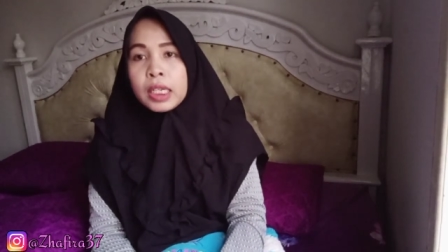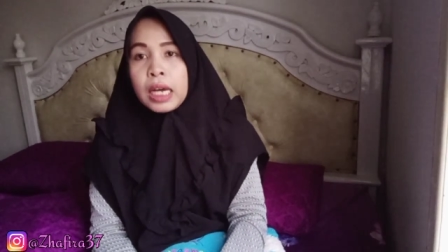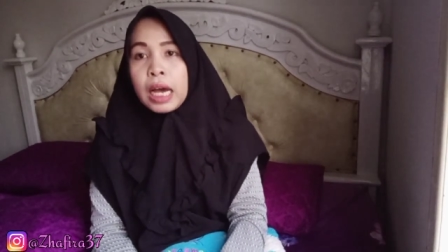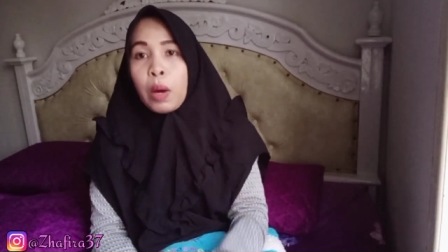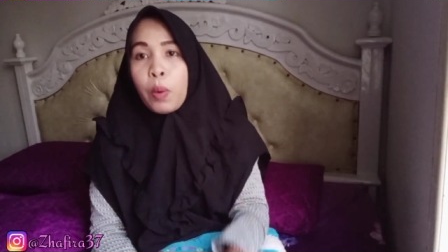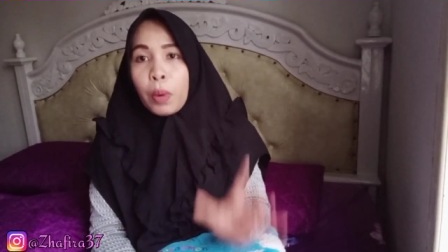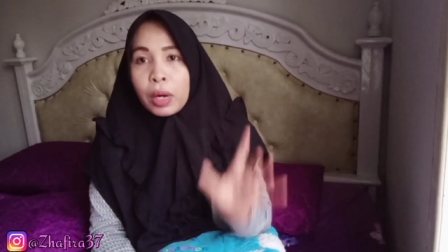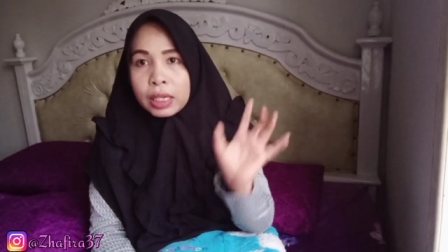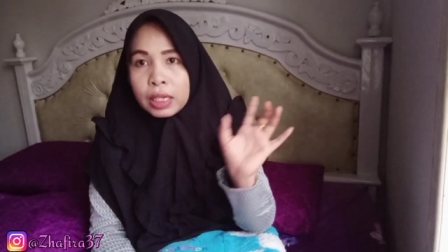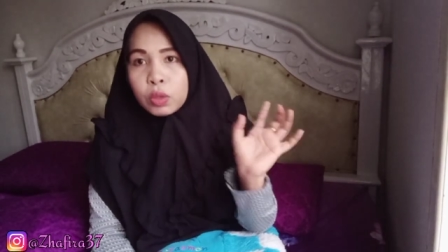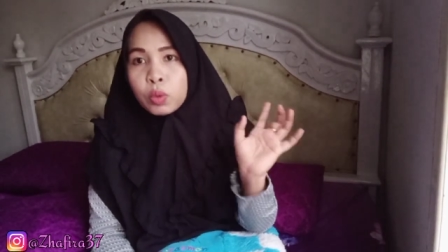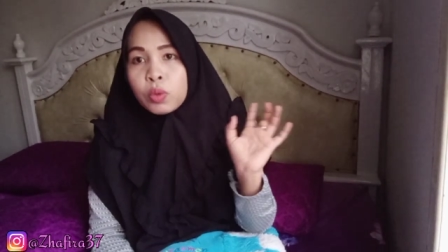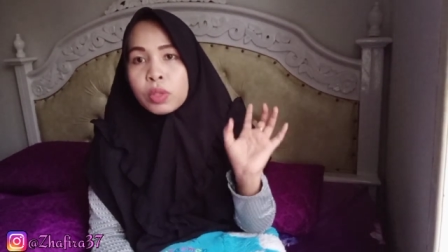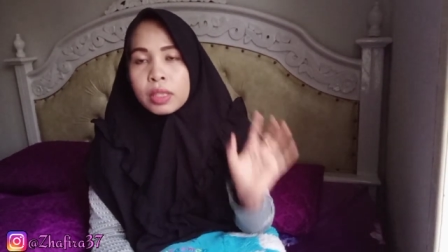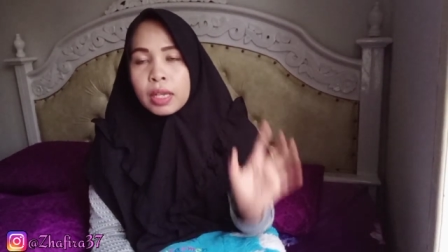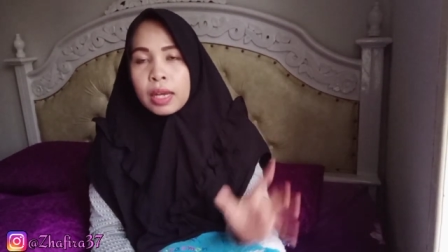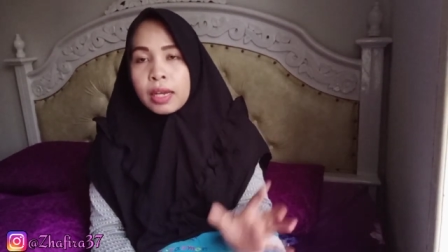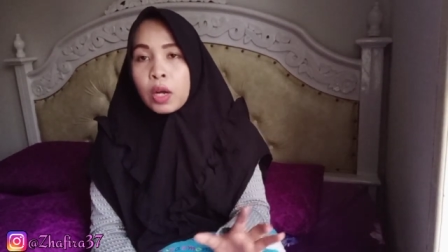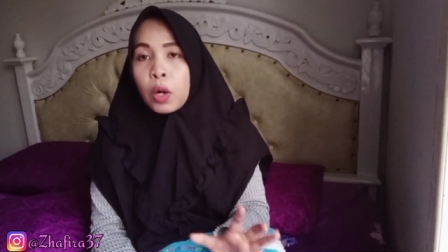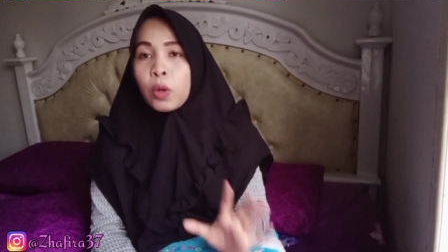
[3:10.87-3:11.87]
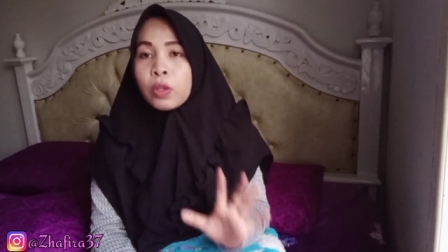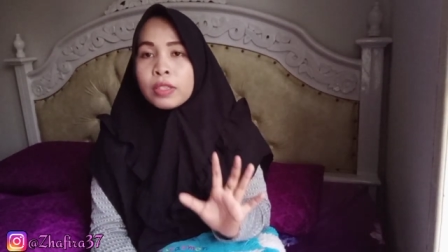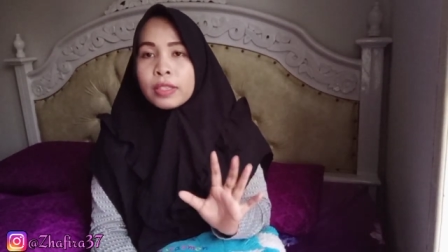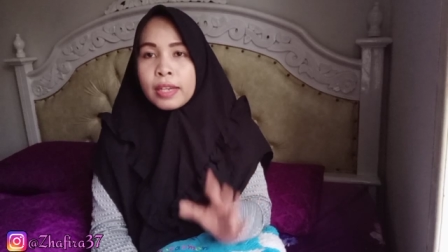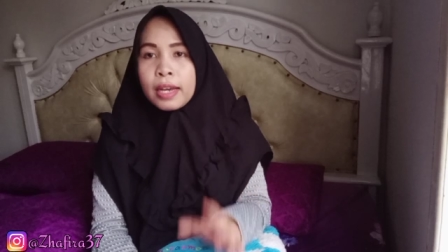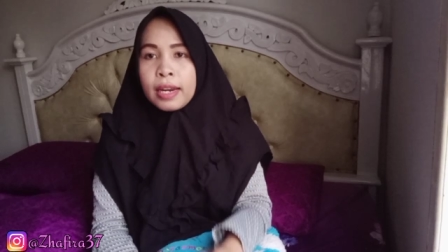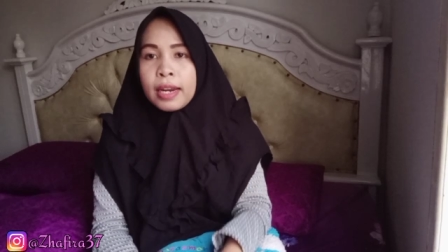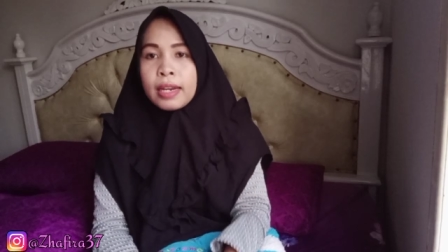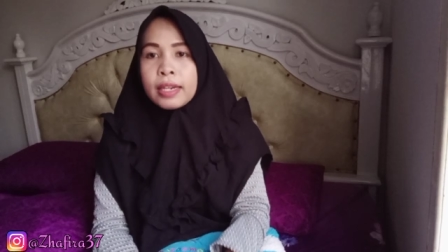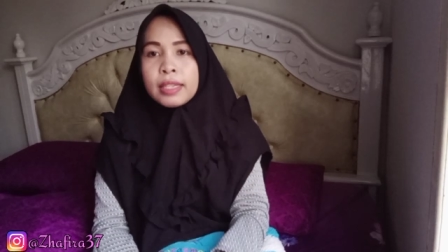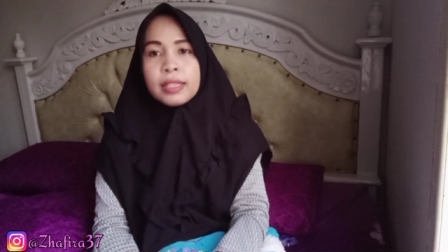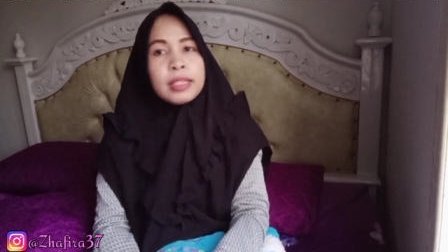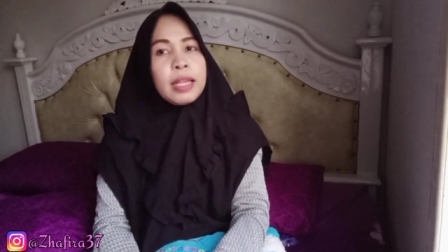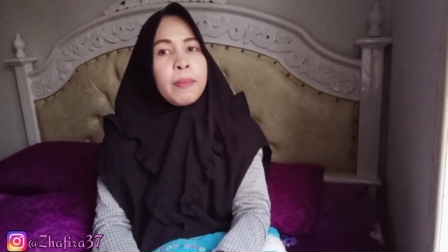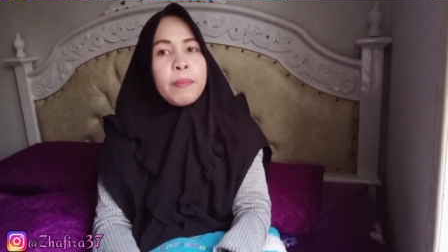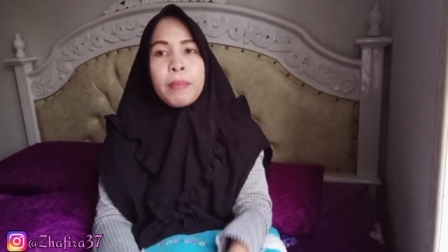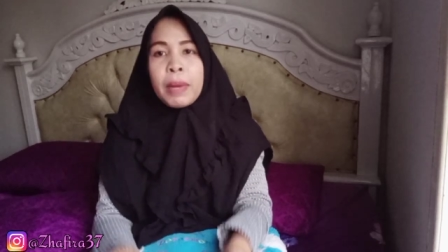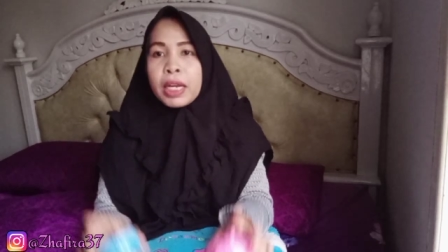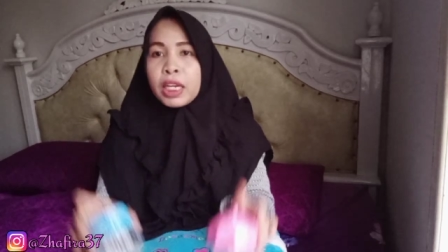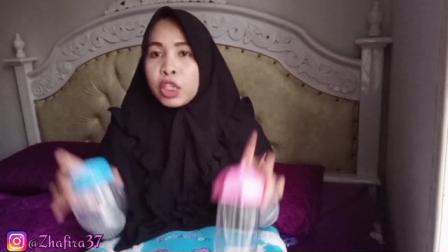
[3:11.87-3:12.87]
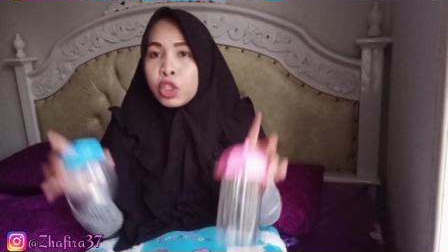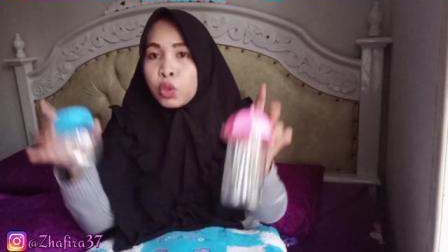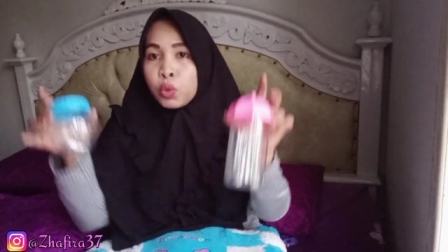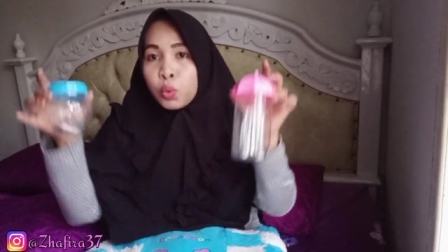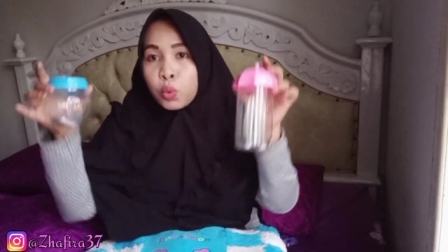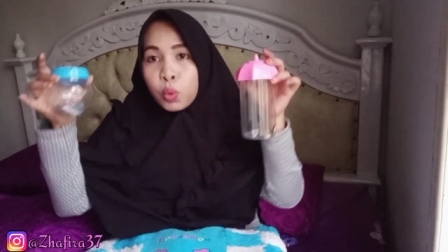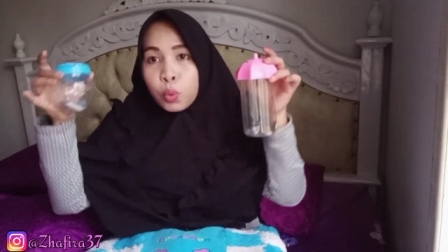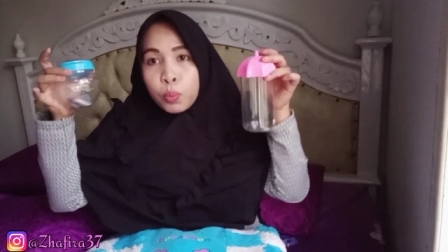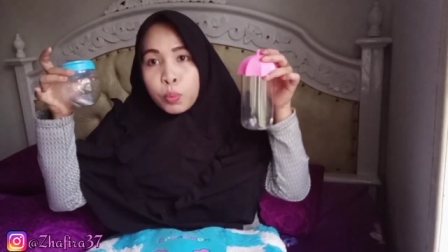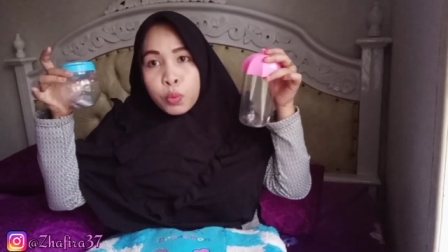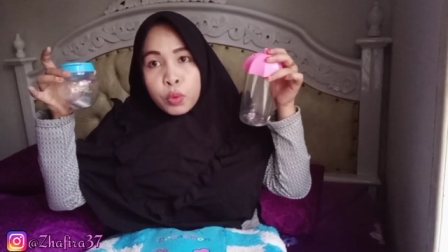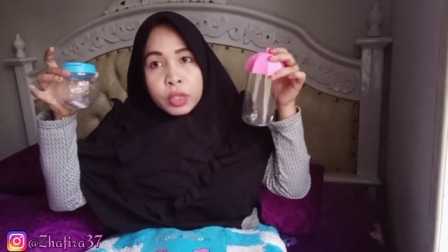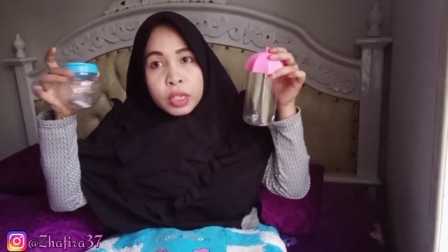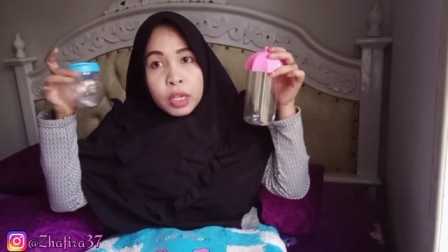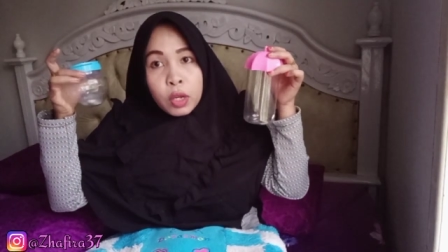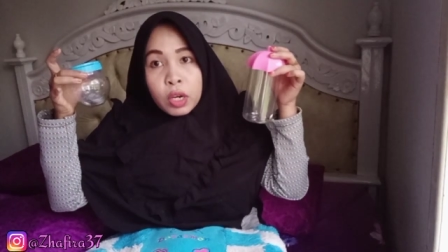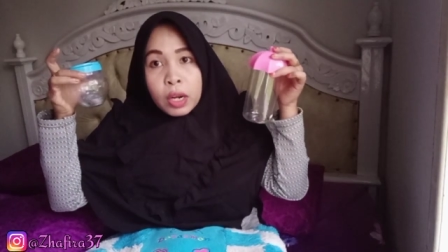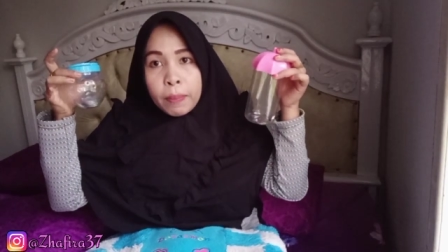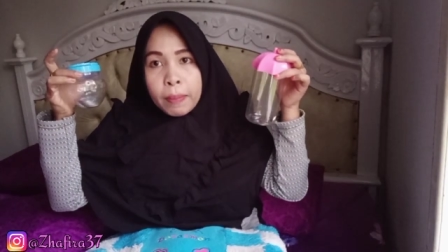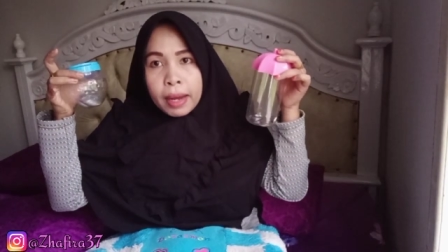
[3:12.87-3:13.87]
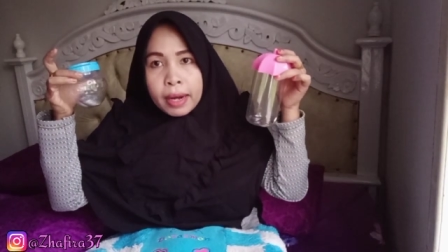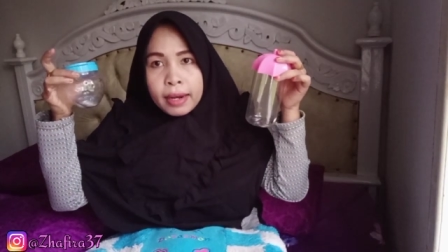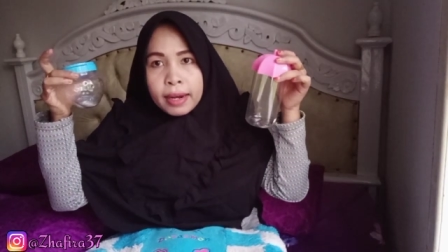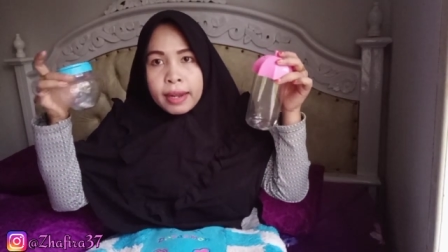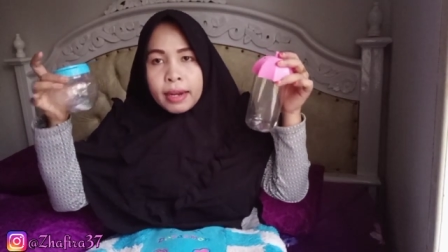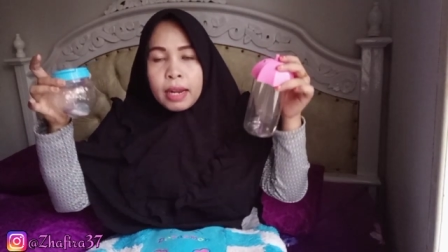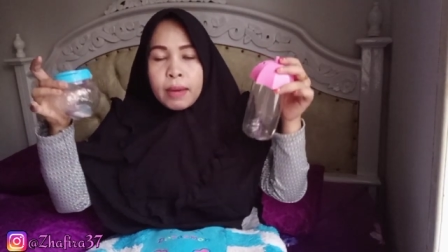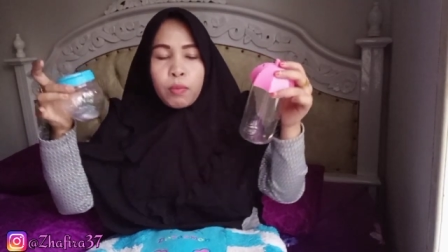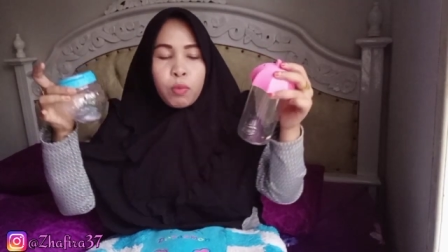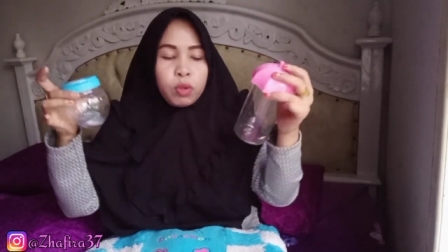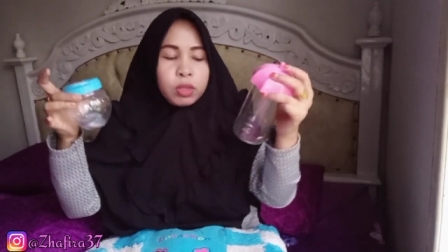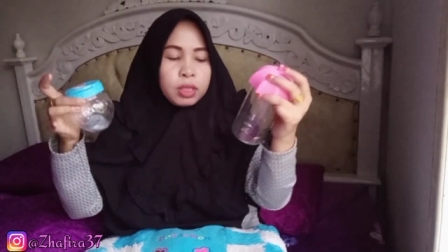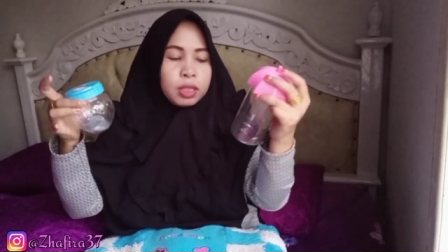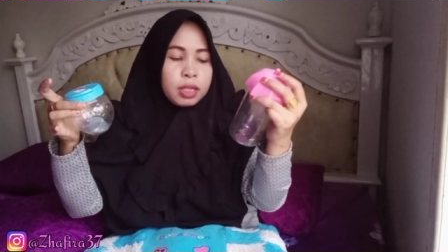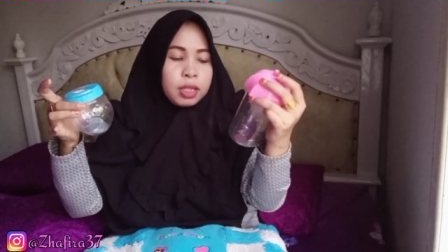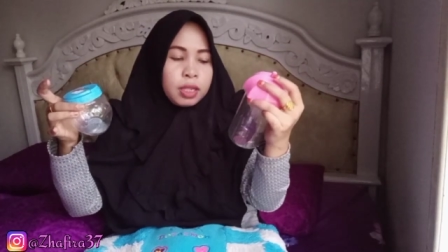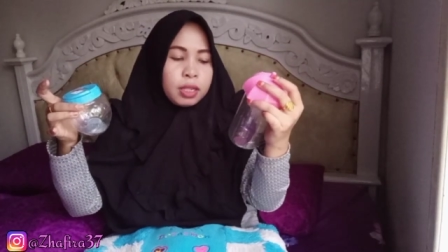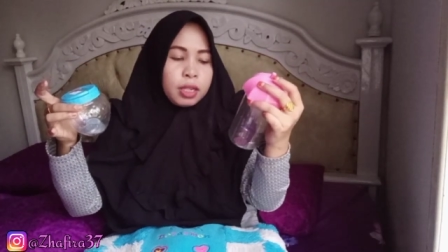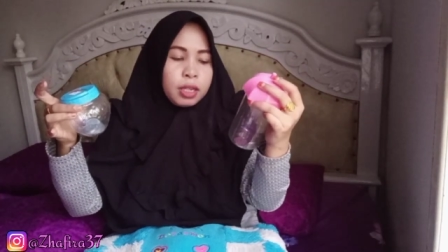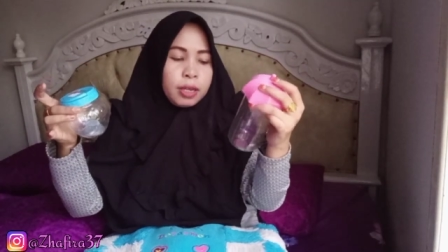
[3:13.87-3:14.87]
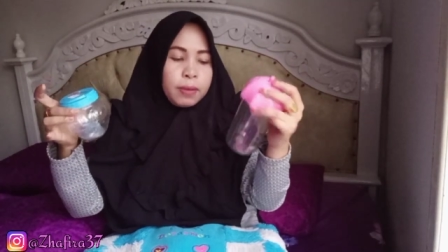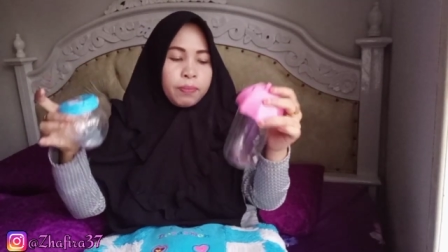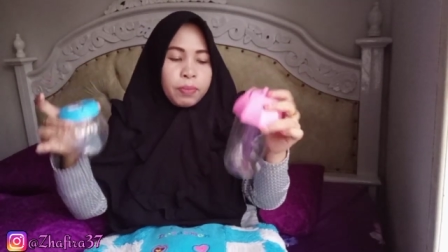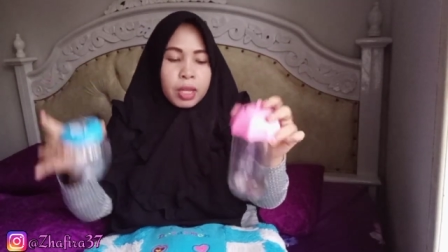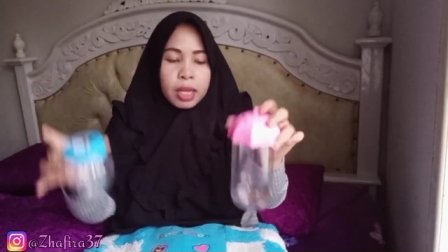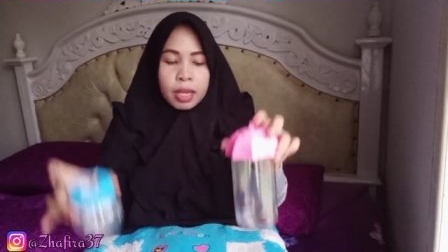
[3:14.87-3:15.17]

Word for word: awalnya susah kalau sekarang ini tampak disuruh pun dia udah pandai nabung sendiri